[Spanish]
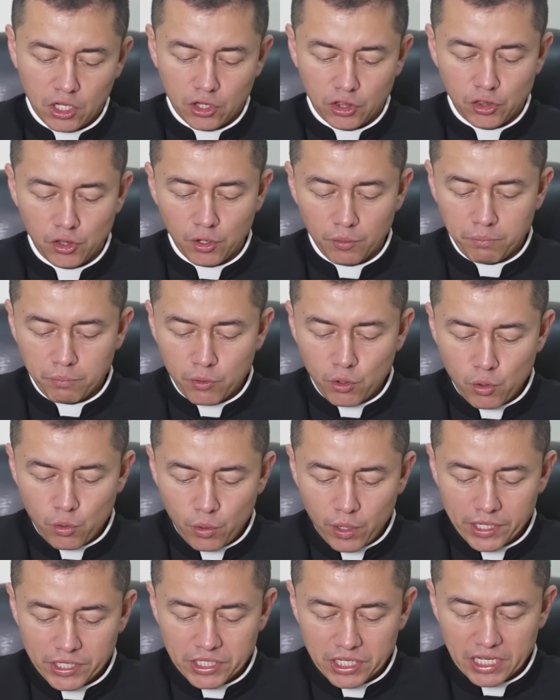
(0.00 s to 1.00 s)
no
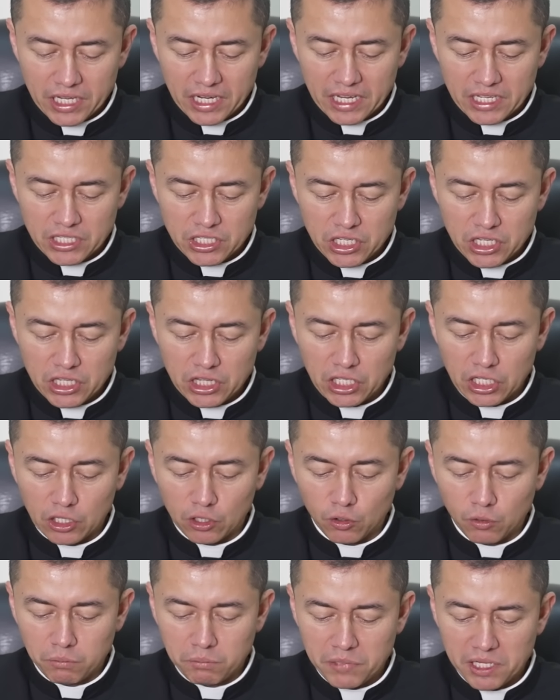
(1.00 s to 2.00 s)
pudo hacer allí
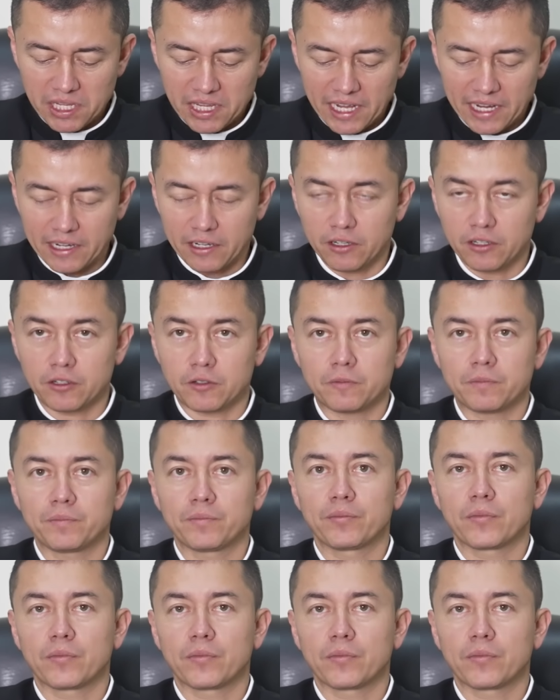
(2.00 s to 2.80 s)
ningún milagro,